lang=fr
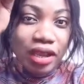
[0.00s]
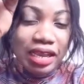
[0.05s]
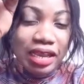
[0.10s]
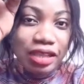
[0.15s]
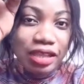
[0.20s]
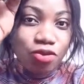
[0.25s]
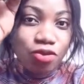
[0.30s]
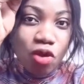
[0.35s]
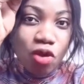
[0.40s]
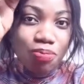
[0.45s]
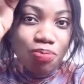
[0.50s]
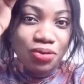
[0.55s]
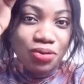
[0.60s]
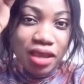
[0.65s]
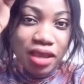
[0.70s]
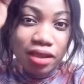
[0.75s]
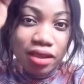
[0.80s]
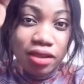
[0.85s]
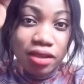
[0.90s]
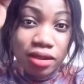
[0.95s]
Regarde-toi
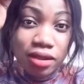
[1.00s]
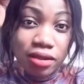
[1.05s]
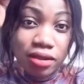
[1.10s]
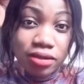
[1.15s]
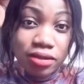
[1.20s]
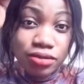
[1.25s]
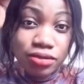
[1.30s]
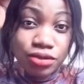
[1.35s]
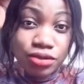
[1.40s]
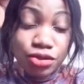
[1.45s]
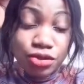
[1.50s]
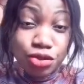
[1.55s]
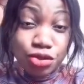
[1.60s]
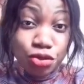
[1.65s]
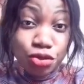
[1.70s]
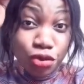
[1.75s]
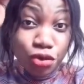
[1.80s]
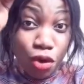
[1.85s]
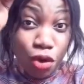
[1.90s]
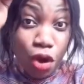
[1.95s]
bien
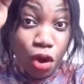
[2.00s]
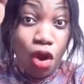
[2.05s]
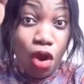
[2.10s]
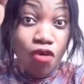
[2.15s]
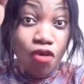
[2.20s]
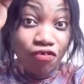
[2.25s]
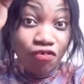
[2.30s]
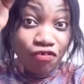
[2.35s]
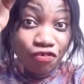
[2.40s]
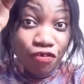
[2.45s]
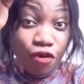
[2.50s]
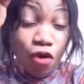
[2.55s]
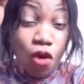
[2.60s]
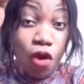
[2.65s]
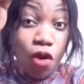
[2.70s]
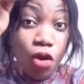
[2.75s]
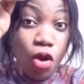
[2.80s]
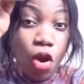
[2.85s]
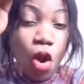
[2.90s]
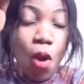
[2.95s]
tu en vaux
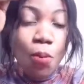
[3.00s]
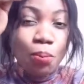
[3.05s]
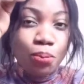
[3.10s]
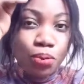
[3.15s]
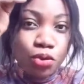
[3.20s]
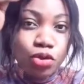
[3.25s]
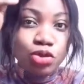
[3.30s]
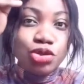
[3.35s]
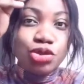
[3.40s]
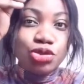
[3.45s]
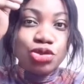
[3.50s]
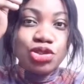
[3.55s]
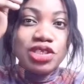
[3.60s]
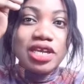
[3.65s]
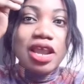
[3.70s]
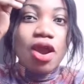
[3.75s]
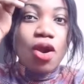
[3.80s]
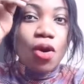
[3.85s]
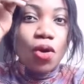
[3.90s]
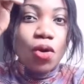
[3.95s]
encore plus,
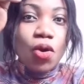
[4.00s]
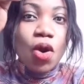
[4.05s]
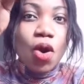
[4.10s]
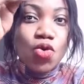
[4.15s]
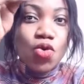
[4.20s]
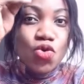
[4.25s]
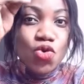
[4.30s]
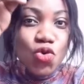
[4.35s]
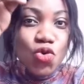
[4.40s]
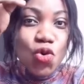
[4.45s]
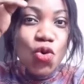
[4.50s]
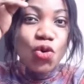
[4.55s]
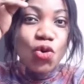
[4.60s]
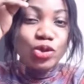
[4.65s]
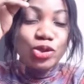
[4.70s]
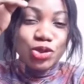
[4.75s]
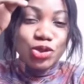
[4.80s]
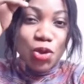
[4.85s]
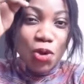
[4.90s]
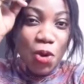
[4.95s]
tu es encore
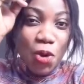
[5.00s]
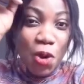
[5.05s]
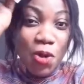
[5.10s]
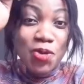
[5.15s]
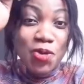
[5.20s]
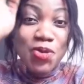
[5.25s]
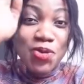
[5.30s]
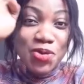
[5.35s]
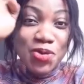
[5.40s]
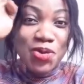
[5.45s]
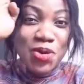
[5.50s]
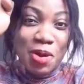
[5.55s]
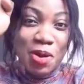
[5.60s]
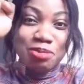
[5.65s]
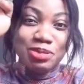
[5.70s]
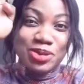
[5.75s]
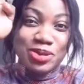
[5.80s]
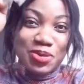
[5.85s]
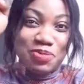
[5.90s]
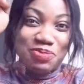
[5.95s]
lourd, tu es encore lourd
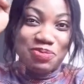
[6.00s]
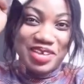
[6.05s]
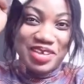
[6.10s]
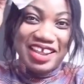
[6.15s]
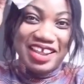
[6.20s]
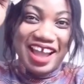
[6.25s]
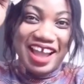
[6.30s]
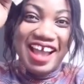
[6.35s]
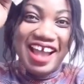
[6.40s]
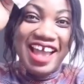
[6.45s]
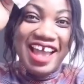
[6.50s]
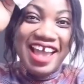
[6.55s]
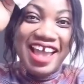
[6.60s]
comme ce biais-là.